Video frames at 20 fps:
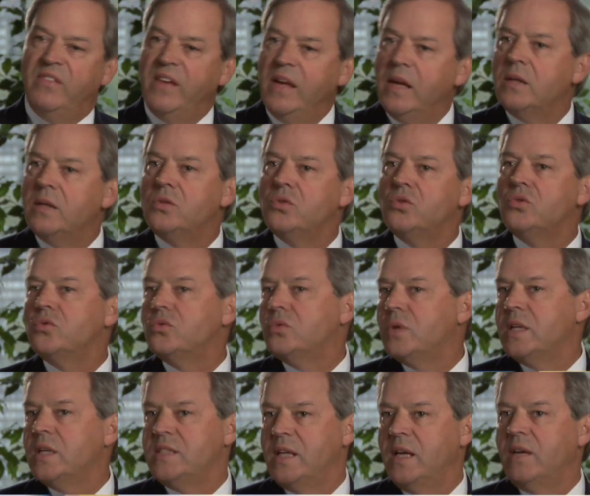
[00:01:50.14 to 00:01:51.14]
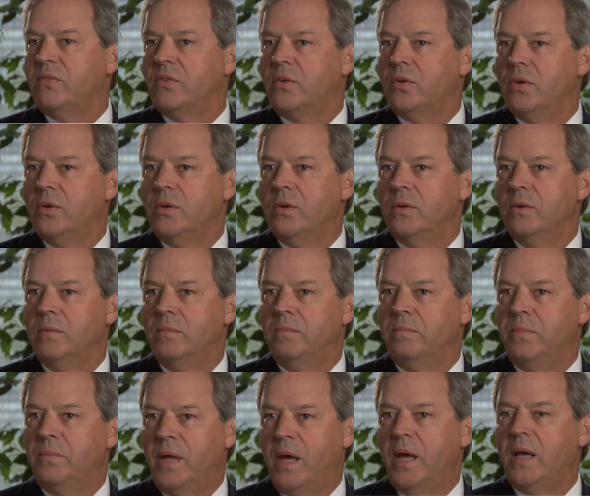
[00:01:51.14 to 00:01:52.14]
fait sous réserve que
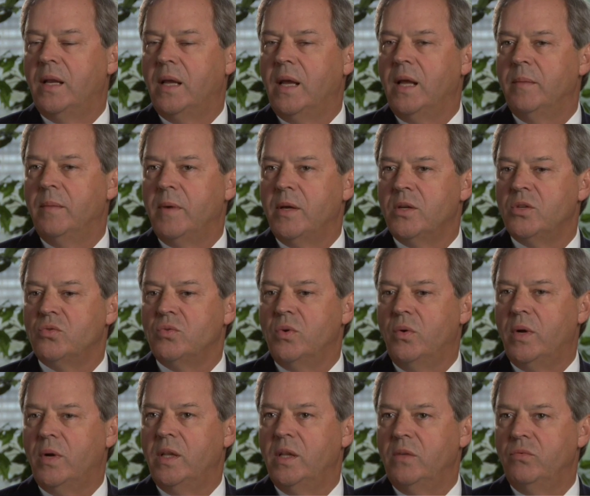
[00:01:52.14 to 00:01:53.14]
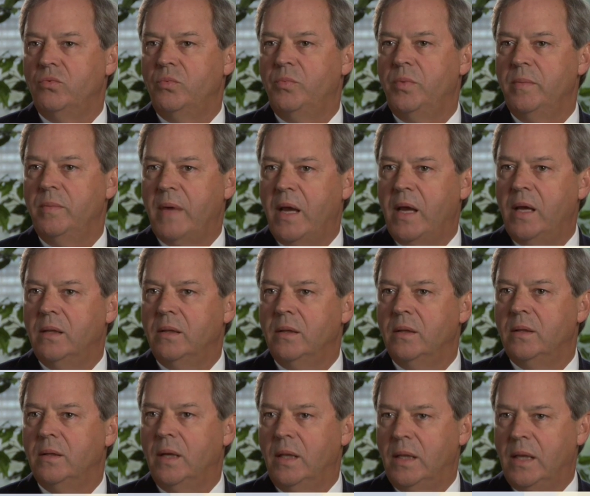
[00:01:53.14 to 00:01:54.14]
Pierre également soit au rendez-vous puis
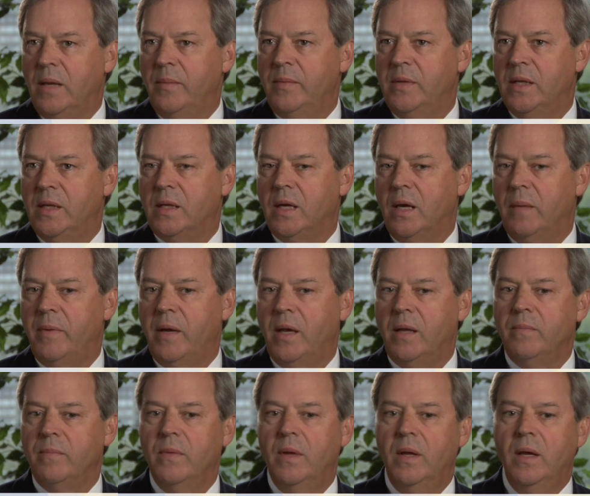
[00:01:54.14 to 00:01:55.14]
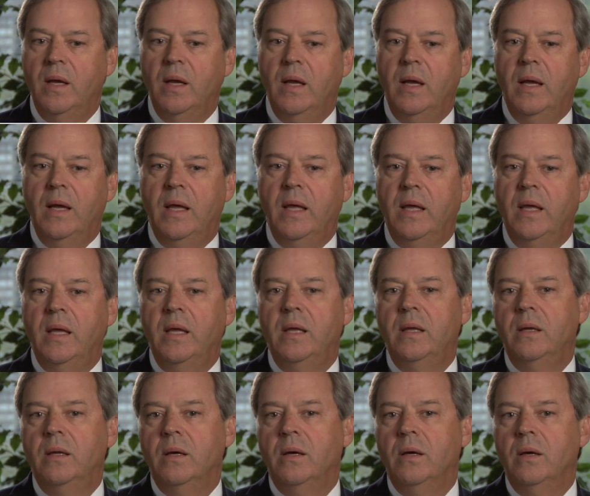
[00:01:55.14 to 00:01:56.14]
m'aide dans le cabinet de campagne.
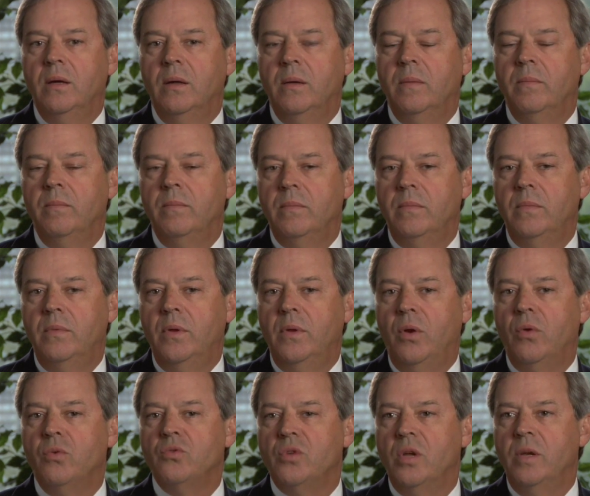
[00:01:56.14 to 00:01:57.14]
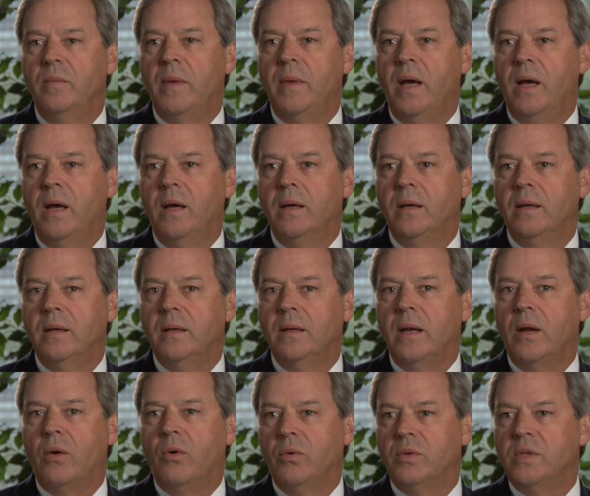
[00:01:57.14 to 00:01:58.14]
Et euh, il a non seulement
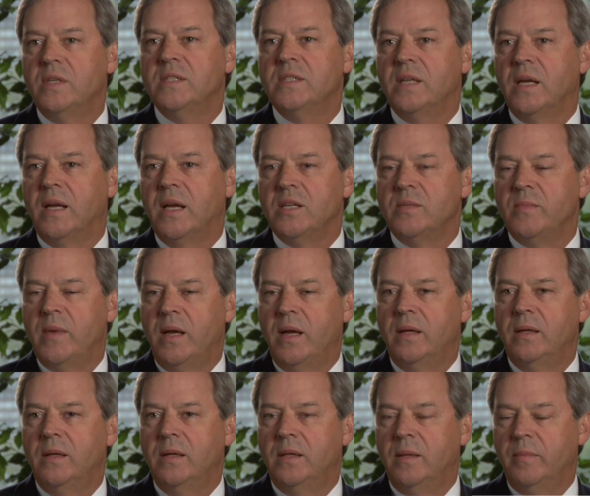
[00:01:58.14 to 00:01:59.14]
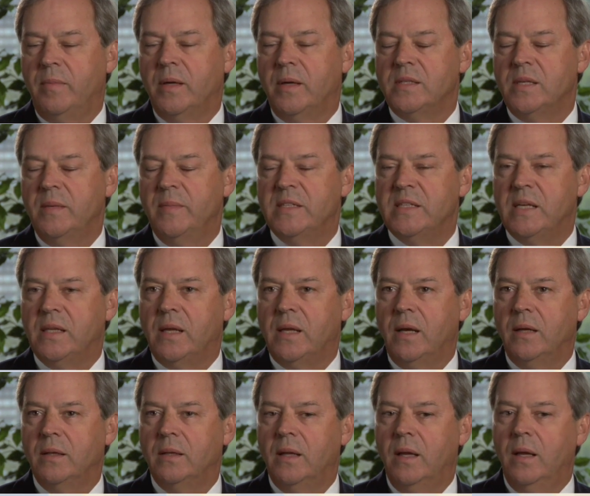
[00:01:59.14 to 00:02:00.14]
rencontré ses engagements, il a dépassé mes
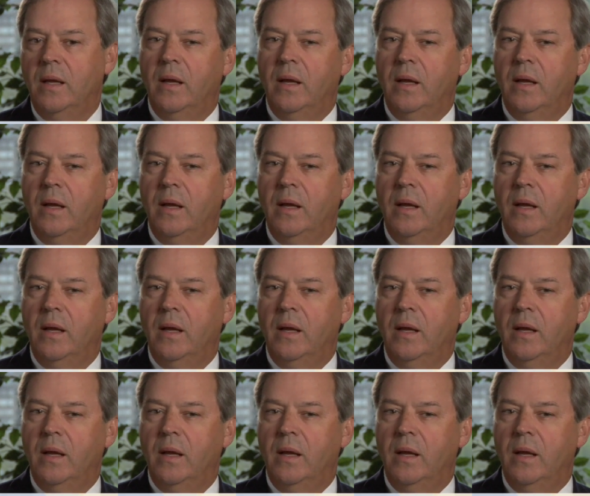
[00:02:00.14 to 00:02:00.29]
attentes.